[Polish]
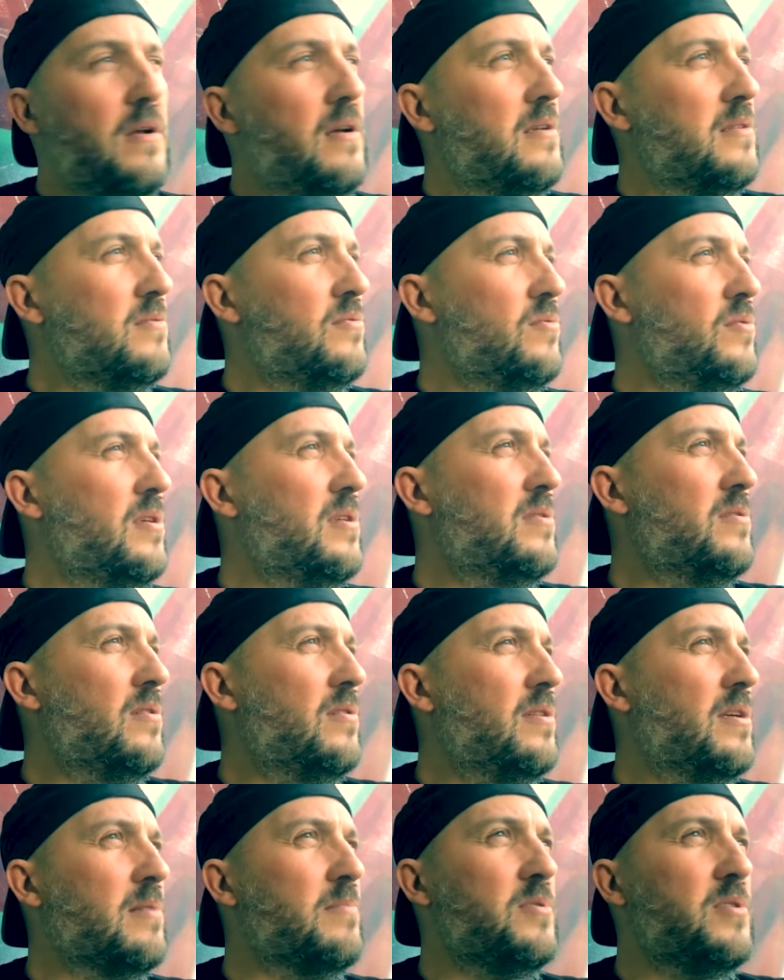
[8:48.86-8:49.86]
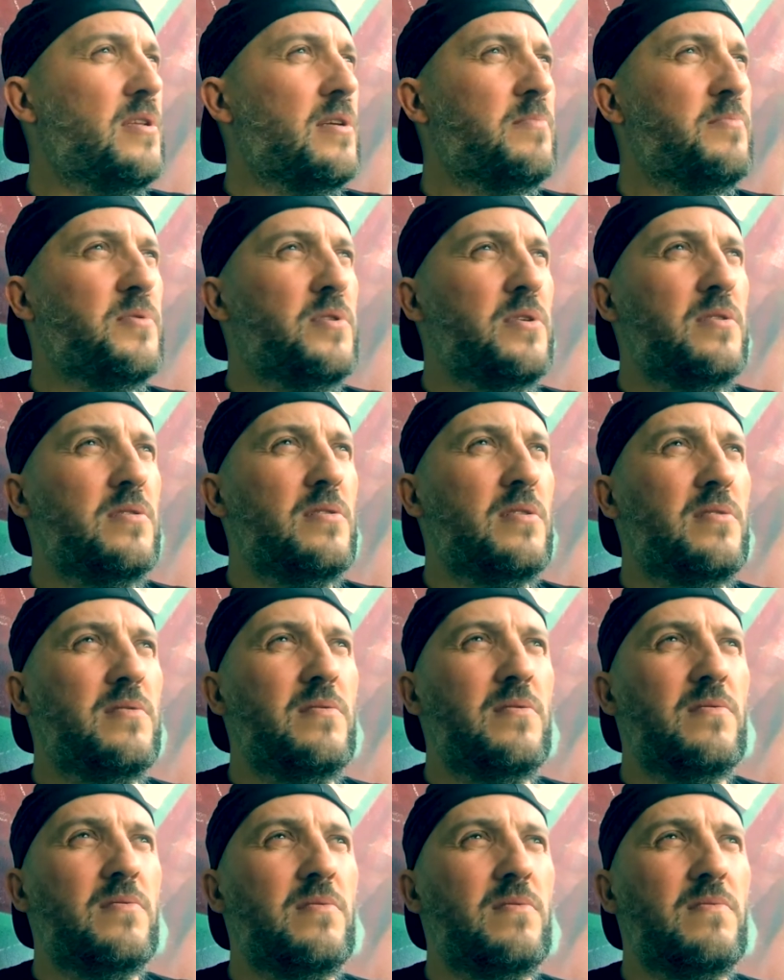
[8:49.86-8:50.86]
a z drugiej strony, jakbyś tak przyjrzeć,
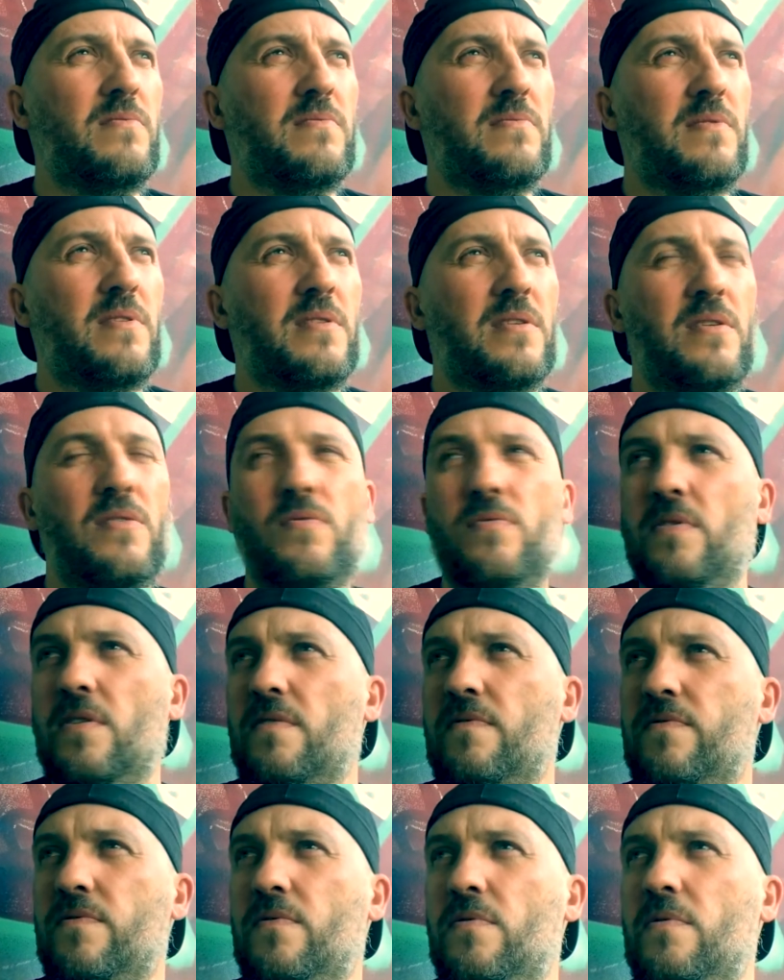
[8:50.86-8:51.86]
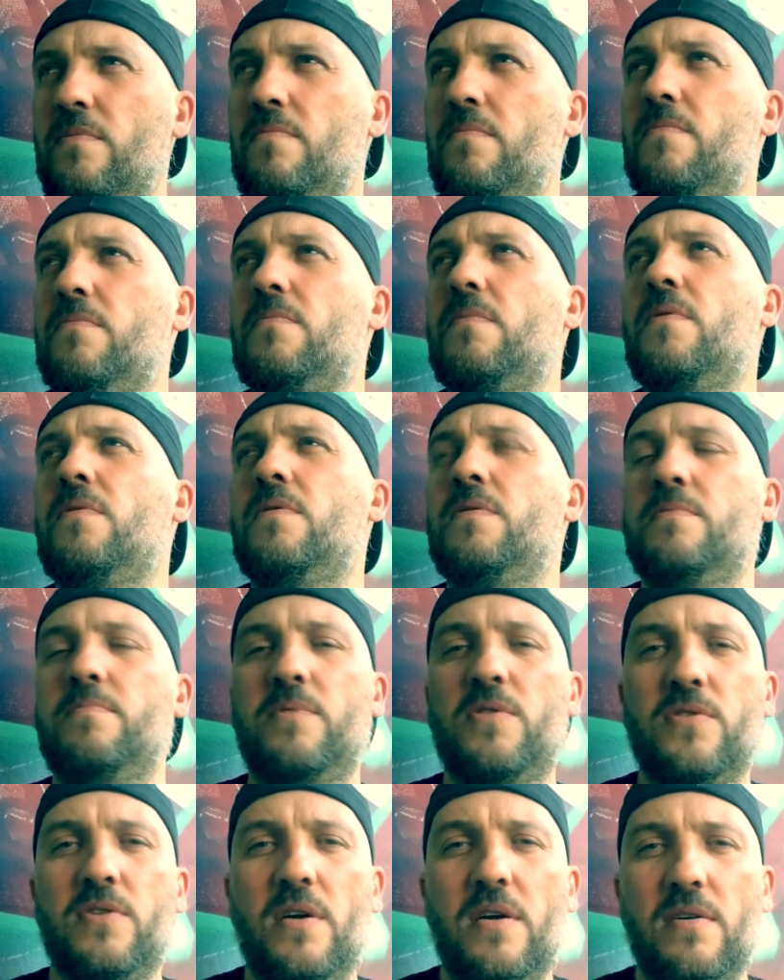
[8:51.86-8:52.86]
no to ten kierunek, w którym one
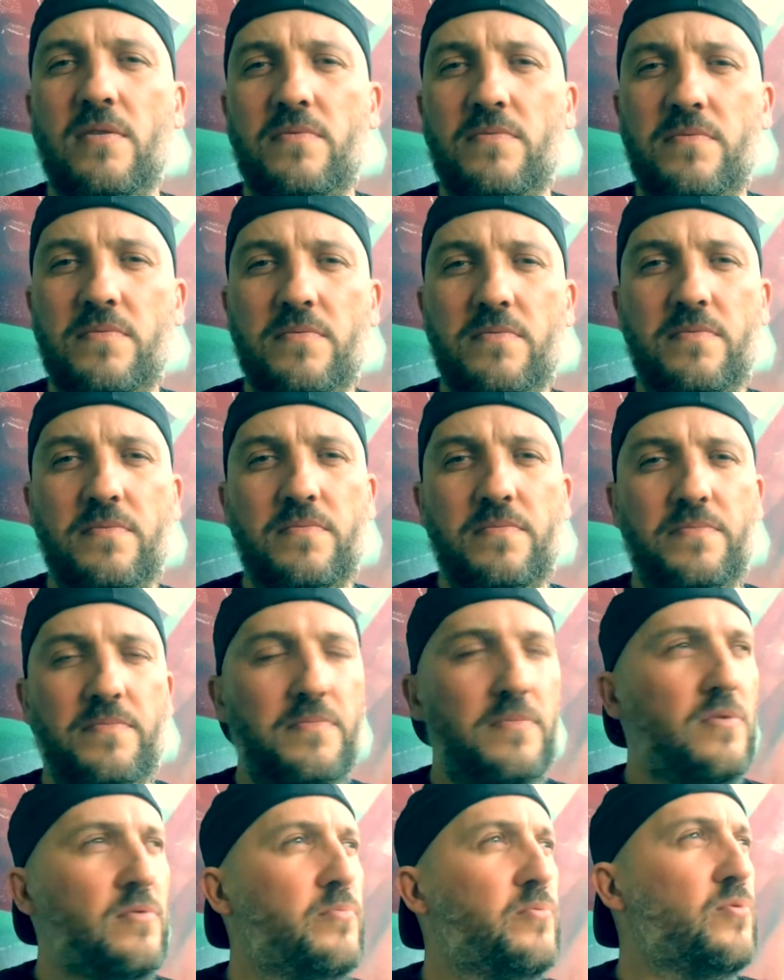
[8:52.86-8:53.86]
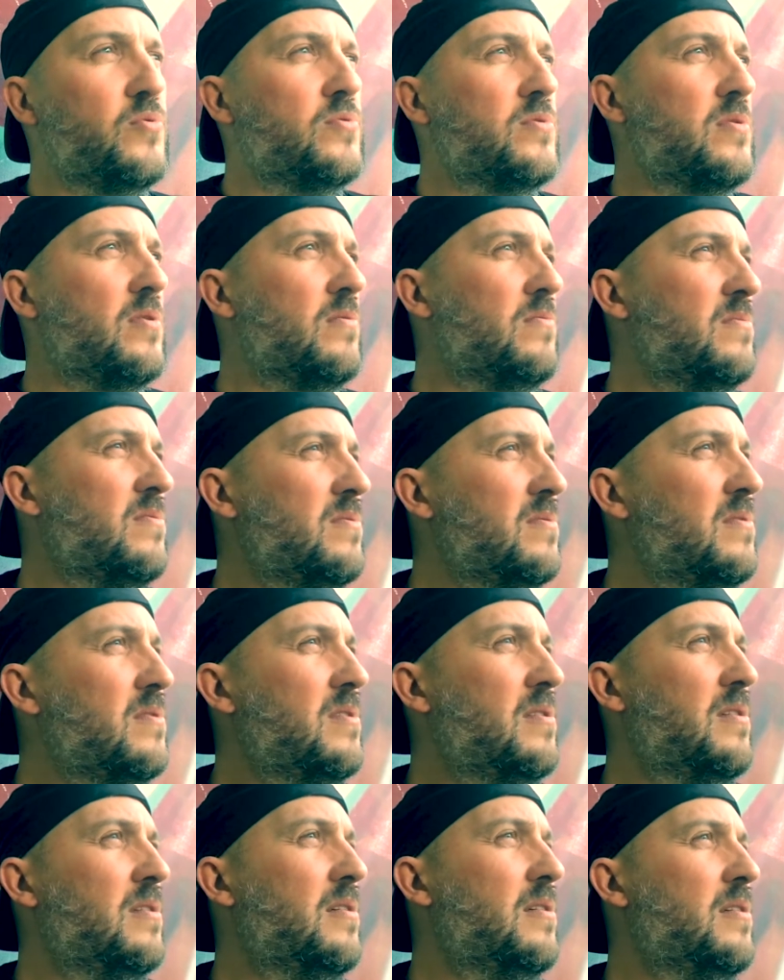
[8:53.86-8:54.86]
zmierzają lub już są,
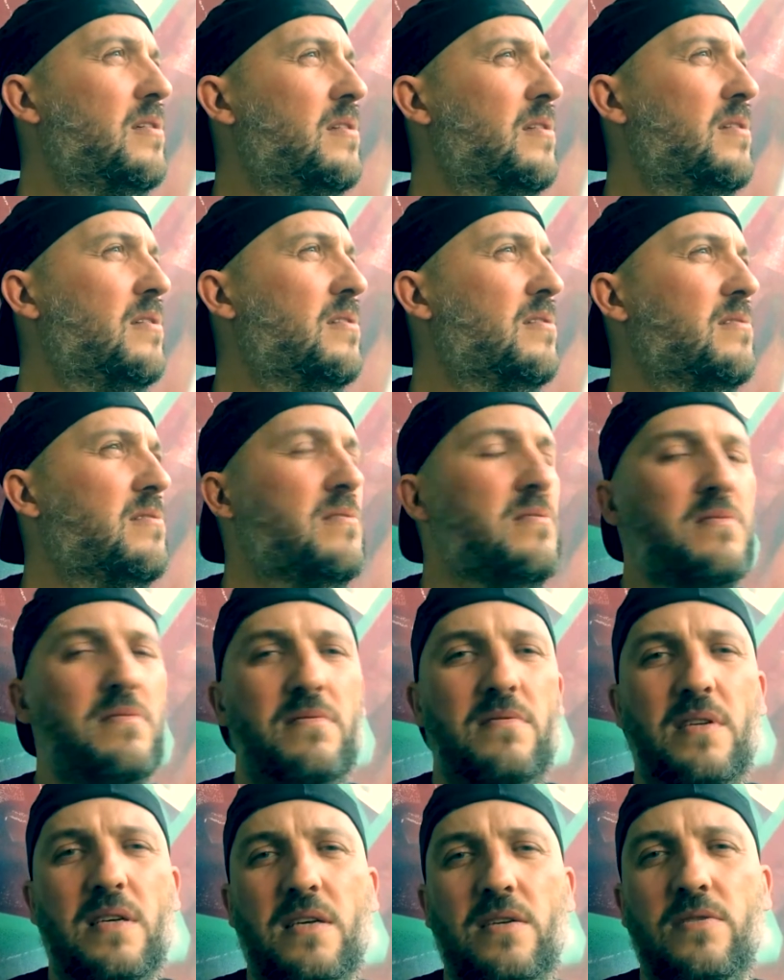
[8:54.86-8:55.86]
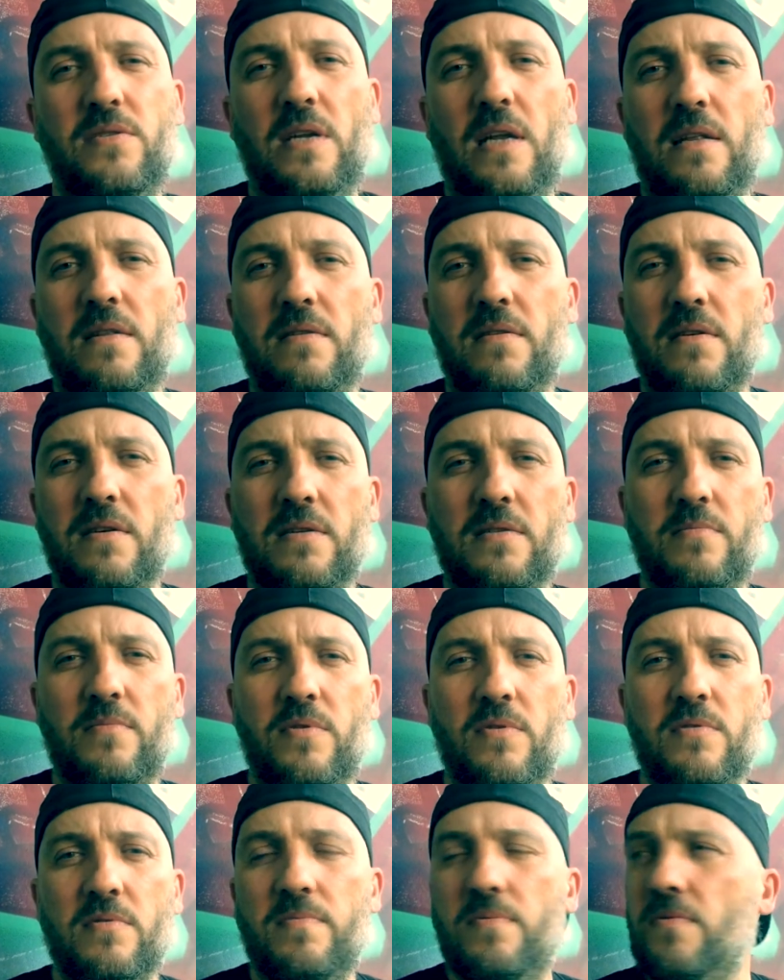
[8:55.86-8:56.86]
no to taki średni jest,
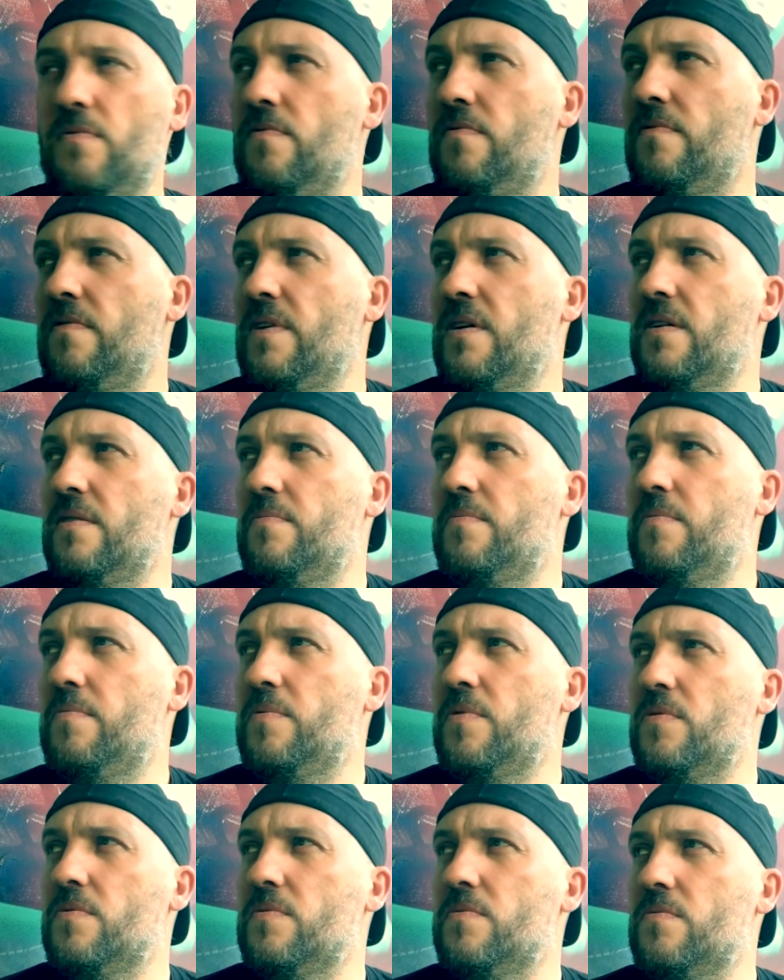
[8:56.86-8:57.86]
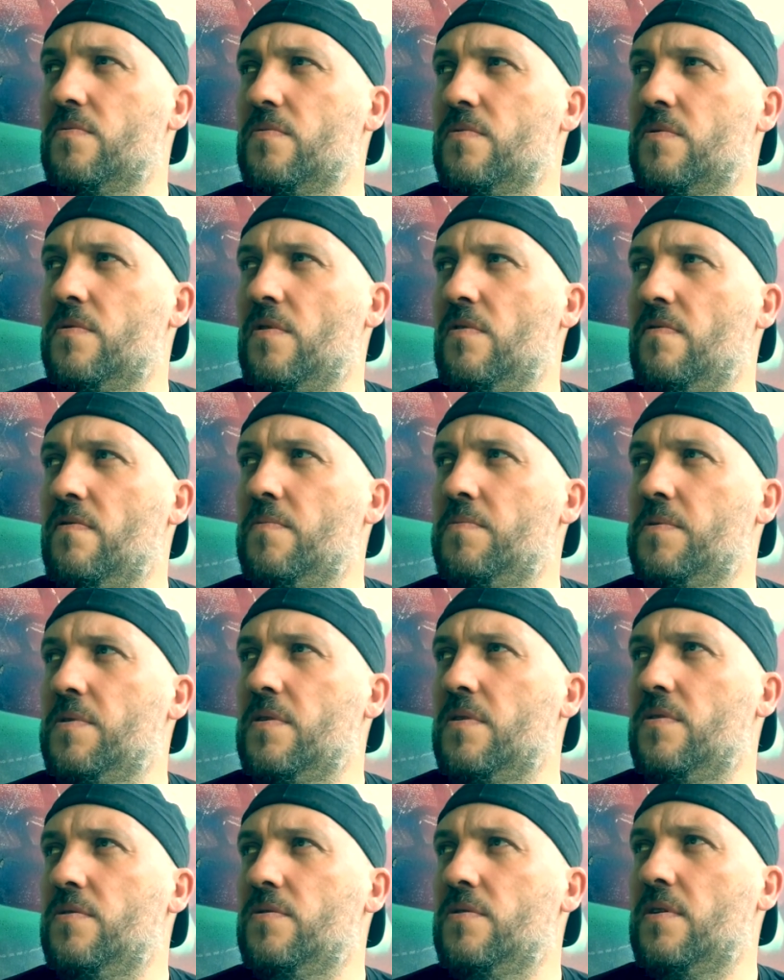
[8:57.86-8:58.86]
biorąc pod uwagę po prostu zdrowie
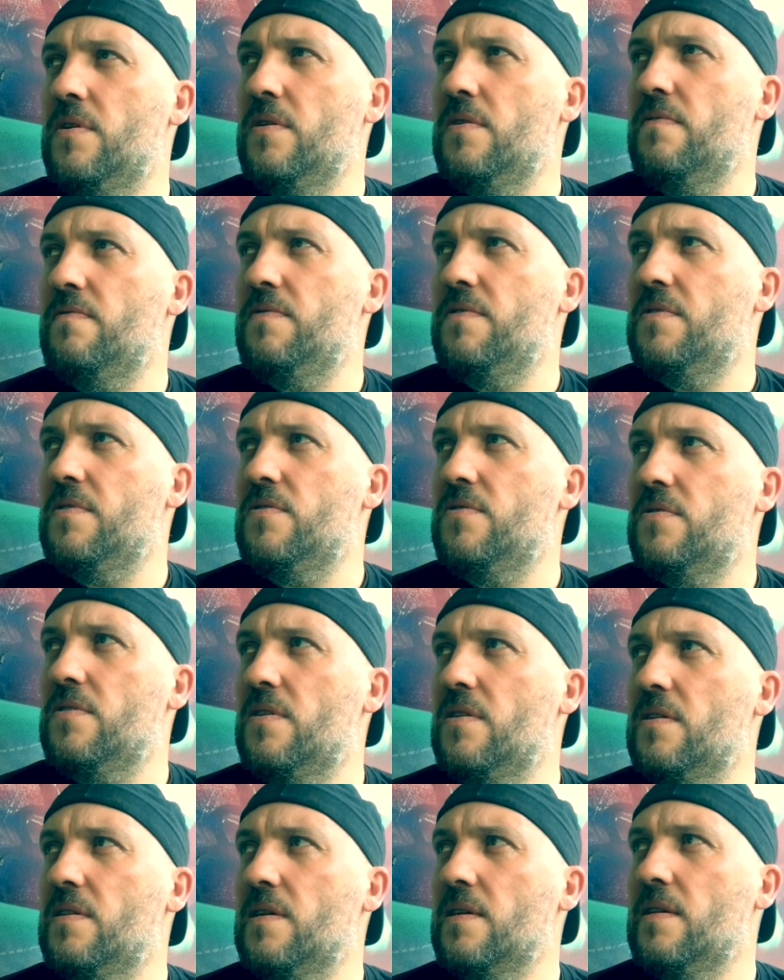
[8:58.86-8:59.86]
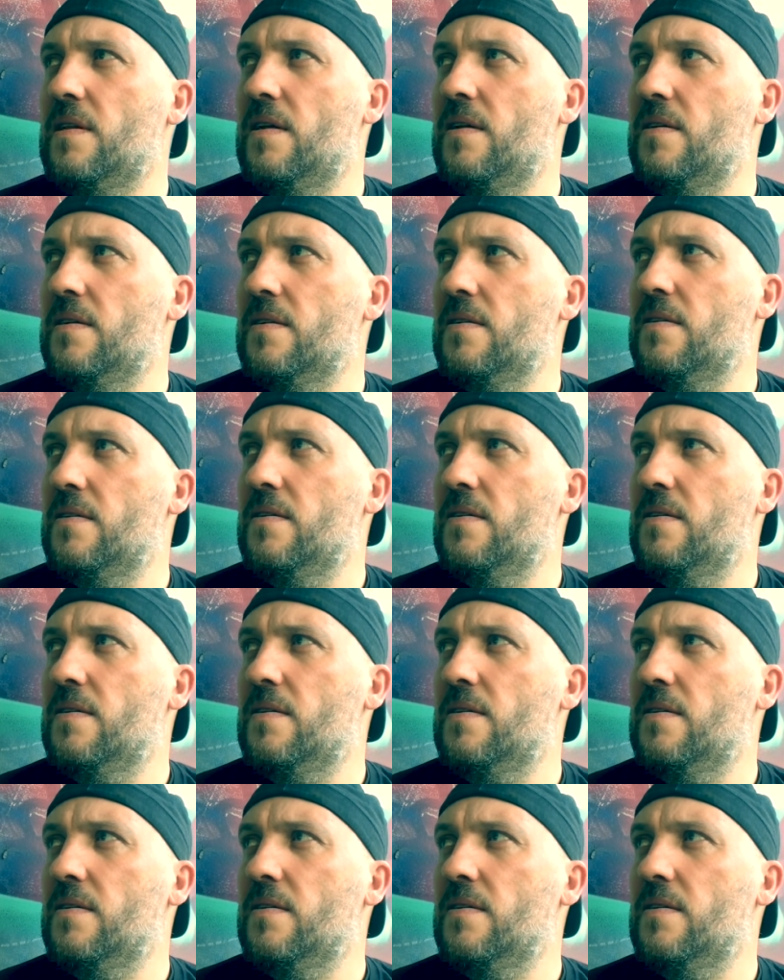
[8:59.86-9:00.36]
psychiczne i fizyczne i tak dalej.